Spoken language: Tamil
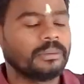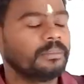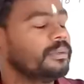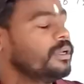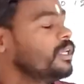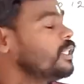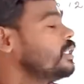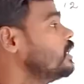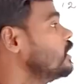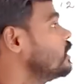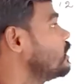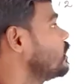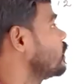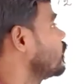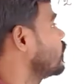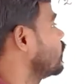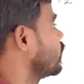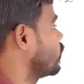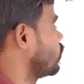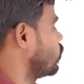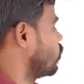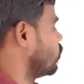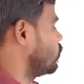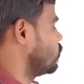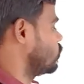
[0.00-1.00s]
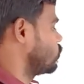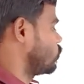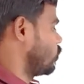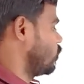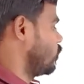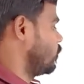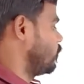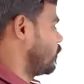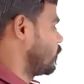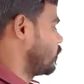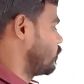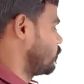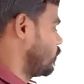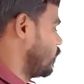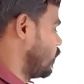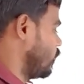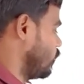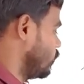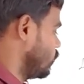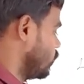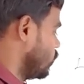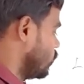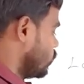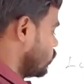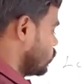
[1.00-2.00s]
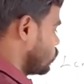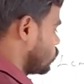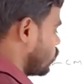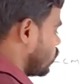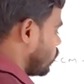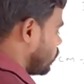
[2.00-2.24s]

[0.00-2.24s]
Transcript: மீதி எட்டு கிடைக்கும் அப்படின்னு சொல்லி பார்த்தோம்னா ஸோ